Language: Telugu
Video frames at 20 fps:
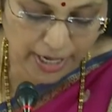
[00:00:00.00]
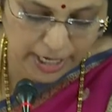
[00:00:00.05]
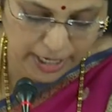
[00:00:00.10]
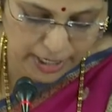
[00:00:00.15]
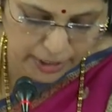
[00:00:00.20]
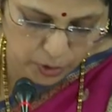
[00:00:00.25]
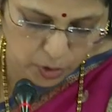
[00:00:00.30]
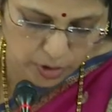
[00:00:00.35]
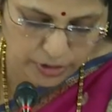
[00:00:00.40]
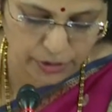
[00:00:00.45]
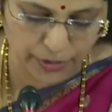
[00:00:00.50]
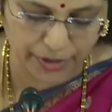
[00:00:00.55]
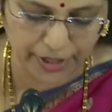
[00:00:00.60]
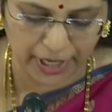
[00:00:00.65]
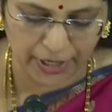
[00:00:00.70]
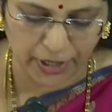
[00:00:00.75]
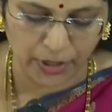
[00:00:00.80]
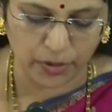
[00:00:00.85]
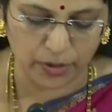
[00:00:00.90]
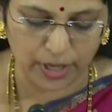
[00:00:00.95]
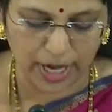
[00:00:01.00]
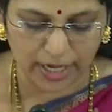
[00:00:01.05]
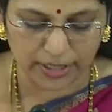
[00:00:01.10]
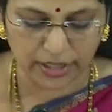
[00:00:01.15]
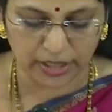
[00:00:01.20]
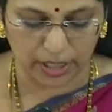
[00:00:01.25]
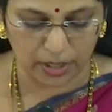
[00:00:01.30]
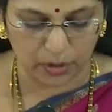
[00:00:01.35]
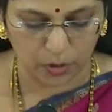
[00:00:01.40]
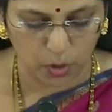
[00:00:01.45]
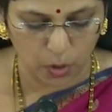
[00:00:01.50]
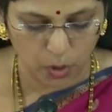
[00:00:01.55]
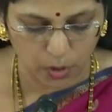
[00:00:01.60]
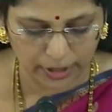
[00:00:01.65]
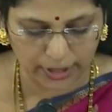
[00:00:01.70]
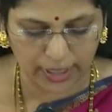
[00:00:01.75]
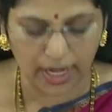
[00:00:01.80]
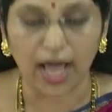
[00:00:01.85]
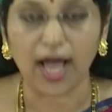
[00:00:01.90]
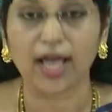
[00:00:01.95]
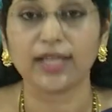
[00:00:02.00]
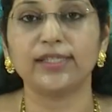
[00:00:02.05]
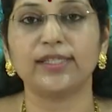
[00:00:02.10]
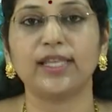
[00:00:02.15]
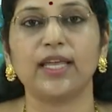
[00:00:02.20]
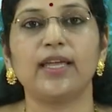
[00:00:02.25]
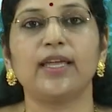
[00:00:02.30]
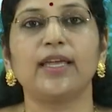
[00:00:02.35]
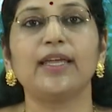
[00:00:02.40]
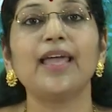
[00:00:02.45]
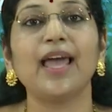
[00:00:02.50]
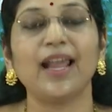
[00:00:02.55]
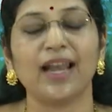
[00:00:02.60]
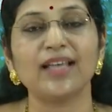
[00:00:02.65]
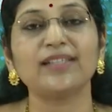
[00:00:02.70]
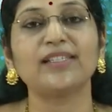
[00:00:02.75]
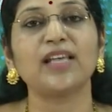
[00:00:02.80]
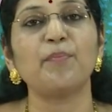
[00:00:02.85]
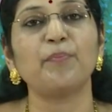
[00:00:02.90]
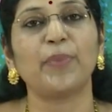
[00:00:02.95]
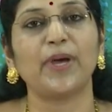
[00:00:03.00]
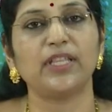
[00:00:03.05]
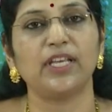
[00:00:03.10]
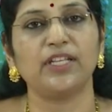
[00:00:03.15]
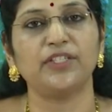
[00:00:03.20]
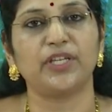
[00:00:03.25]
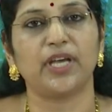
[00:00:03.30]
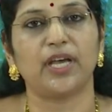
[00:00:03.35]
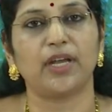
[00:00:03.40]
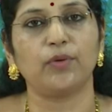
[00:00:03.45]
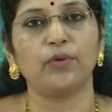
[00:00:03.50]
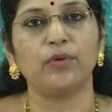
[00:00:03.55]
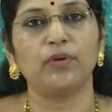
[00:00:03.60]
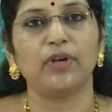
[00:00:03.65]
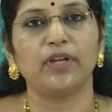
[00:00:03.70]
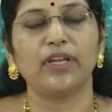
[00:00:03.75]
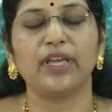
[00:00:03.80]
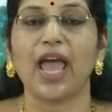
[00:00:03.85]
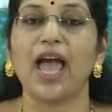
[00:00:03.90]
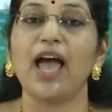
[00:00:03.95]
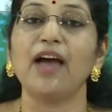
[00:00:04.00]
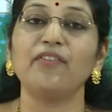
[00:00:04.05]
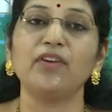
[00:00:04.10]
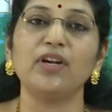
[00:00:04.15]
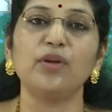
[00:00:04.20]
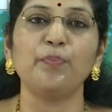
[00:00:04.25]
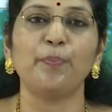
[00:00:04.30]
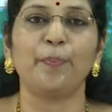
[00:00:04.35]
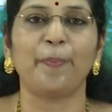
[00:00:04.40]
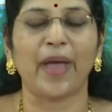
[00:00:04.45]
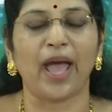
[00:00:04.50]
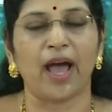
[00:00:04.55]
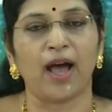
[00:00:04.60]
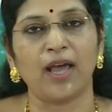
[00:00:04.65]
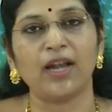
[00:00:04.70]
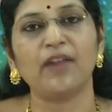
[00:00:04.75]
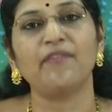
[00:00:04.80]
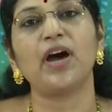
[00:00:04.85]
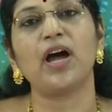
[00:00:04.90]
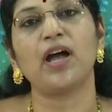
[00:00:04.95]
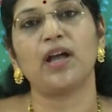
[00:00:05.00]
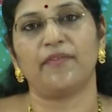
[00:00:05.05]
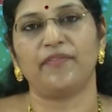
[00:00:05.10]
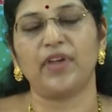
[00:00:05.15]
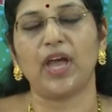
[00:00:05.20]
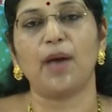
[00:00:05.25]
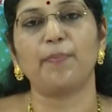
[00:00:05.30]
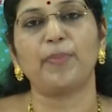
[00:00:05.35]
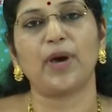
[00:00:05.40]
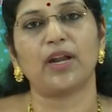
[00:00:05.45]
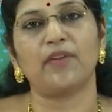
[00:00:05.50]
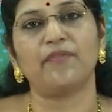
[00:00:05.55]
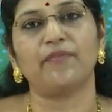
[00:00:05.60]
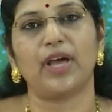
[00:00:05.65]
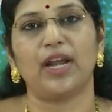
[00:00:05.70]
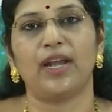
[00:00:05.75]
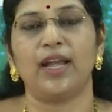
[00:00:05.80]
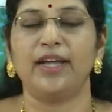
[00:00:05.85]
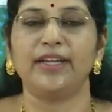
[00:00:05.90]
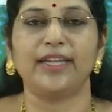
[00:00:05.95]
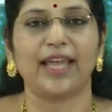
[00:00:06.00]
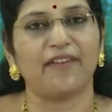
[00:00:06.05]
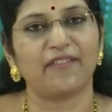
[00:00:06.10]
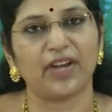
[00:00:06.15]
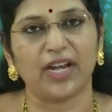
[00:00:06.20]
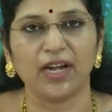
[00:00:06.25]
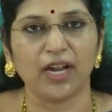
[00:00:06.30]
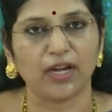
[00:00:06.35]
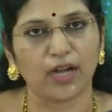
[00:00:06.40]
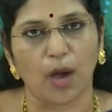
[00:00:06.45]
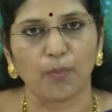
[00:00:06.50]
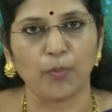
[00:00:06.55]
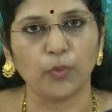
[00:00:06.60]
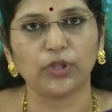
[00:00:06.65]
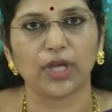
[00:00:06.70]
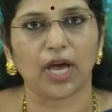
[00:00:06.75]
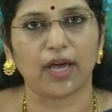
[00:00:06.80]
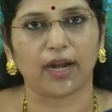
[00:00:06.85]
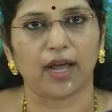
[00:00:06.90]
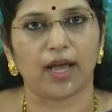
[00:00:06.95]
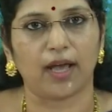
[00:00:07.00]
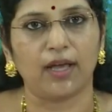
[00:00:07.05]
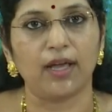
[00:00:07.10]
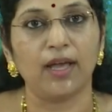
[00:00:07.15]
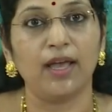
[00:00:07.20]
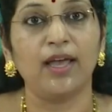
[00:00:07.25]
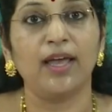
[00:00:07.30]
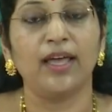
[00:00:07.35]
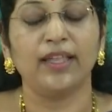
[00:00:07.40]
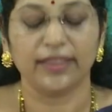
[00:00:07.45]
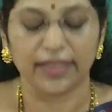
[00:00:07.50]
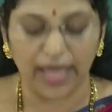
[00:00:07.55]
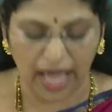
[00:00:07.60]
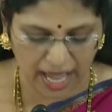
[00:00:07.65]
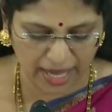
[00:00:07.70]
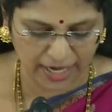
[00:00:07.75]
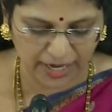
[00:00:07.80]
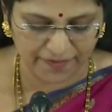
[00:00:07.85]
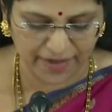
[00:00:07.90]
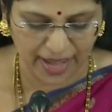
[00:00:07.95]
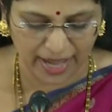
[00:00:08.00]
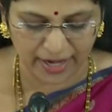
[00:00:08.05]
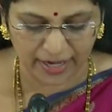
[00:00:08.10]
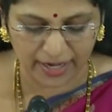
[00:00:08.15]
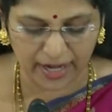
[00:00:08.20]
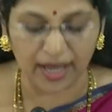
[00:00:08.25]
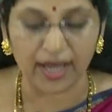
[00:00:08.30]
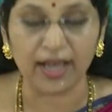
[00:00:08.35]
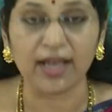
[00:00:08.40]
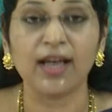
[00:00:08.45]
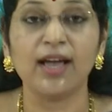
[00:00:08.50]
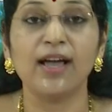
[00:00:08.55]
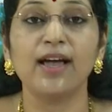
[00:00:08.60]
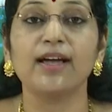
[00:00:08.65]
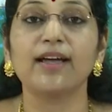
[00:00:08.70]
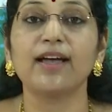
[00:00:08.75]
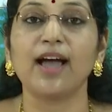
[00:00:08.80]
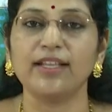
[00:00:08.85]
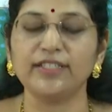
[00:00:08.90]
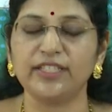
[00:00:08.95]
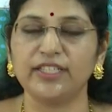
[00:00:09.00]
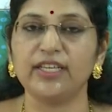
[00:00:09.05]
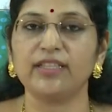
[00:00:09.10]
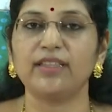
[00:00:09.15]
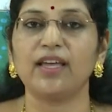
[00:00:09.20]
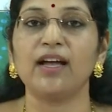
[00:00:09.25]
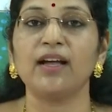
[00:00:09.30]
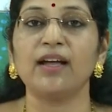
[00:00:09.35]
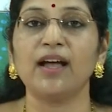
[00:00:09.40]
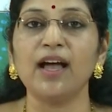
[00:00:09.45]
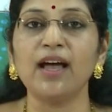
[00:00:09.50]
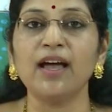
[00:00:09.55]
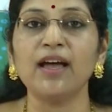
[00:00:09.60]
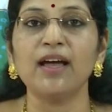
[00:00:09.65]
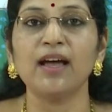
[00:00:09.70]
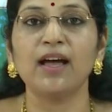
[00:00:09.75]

ఈరోజు రెండు లక్షల కోట్ల ఆస్తి ఎలా సంపాదించారు కేవలం పాల వ్యాపారం వల్లంటే ఎవరైనా నమ్ముతారా దాని వెనక ఖచ్చితంగా